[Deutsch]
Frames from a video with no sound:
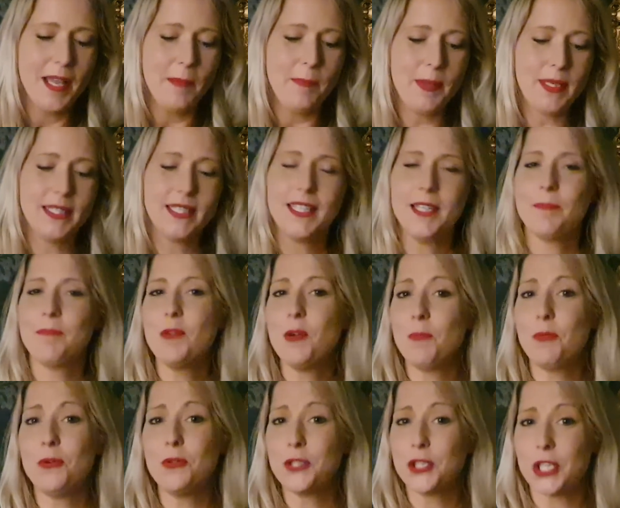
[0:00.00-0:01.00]
Bitte gib mir
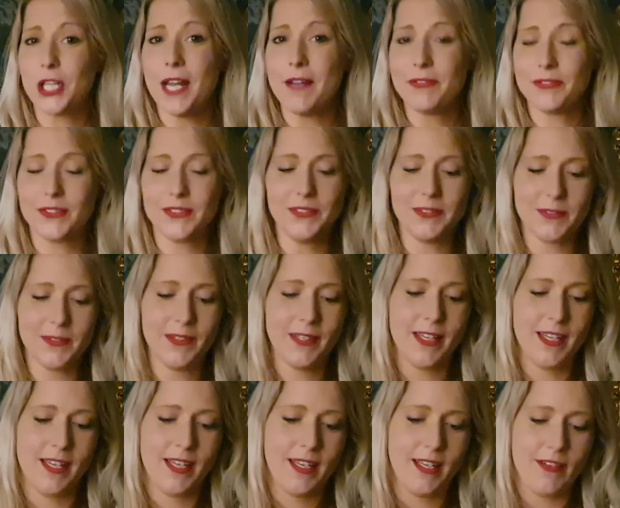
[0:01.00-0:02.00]
Botschaften.
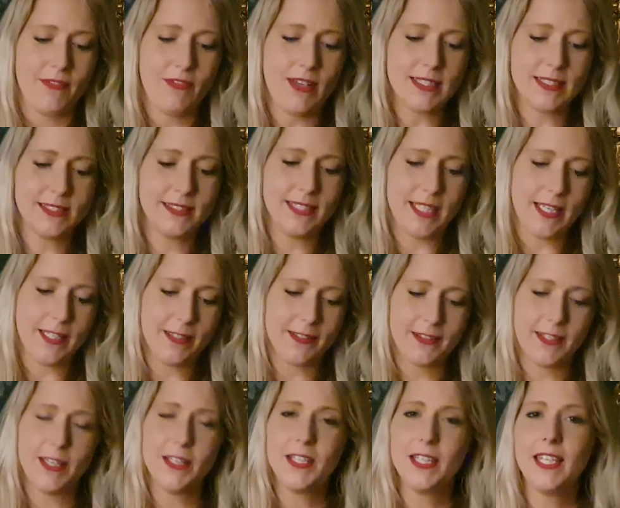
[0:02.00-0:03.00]
Was
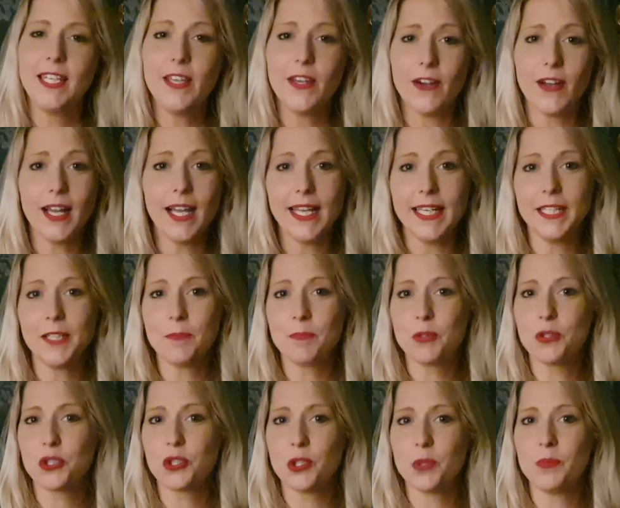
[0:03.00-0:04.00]
denkt denn hier eine
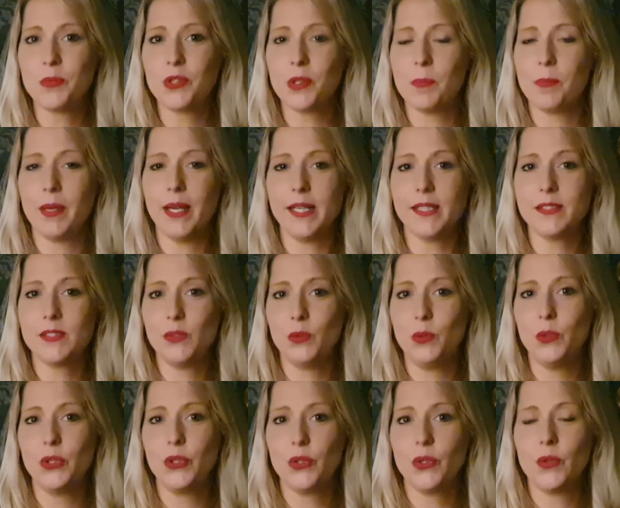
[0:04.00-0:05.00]
bestimmte
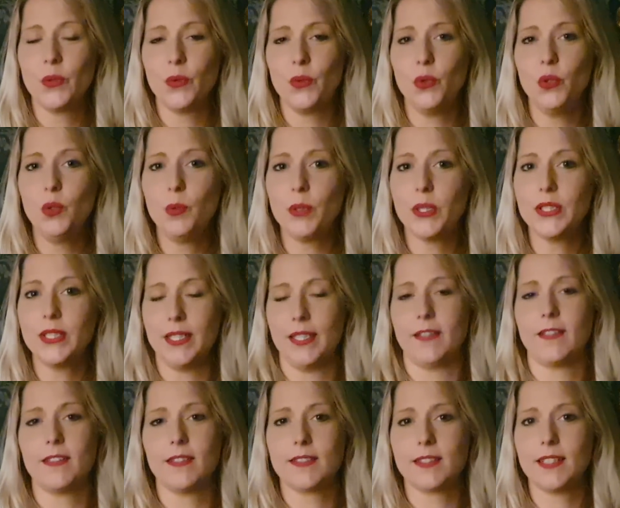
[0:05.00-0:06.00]
Person über dich?
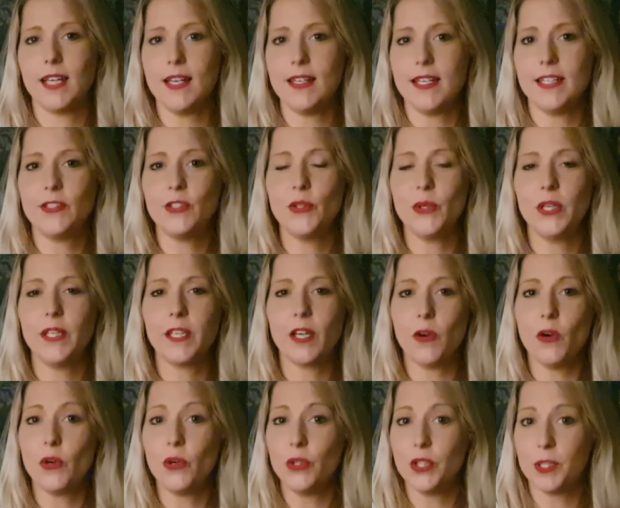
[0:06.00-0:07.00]
Es kann natürlich
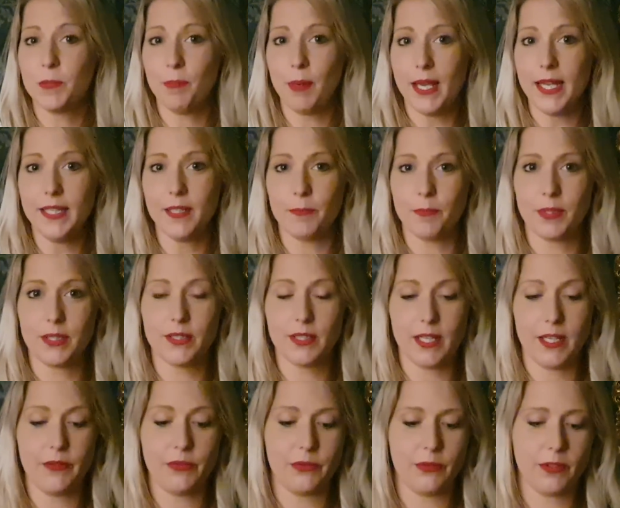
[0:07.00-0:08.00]
auch euch beide
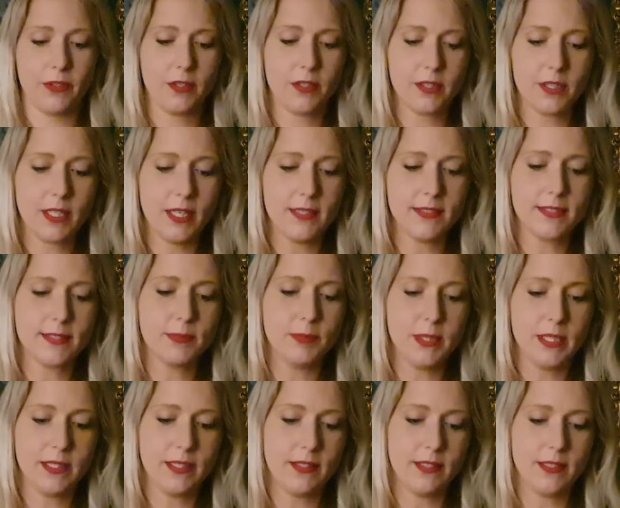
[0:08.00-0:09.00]
betreffen, ne? ganz
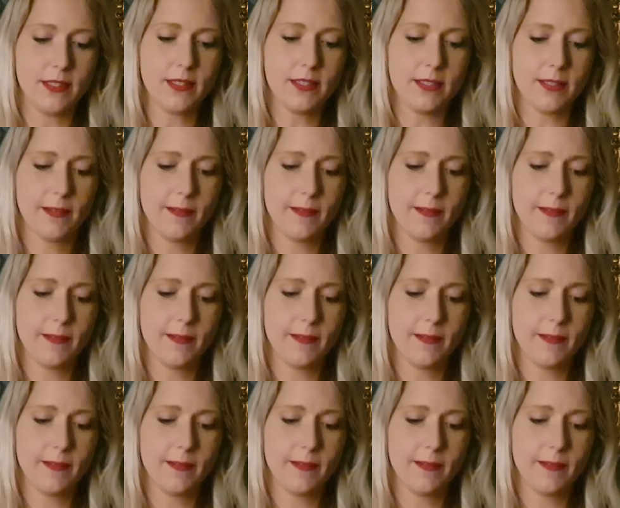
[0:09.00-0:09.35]
wichtig.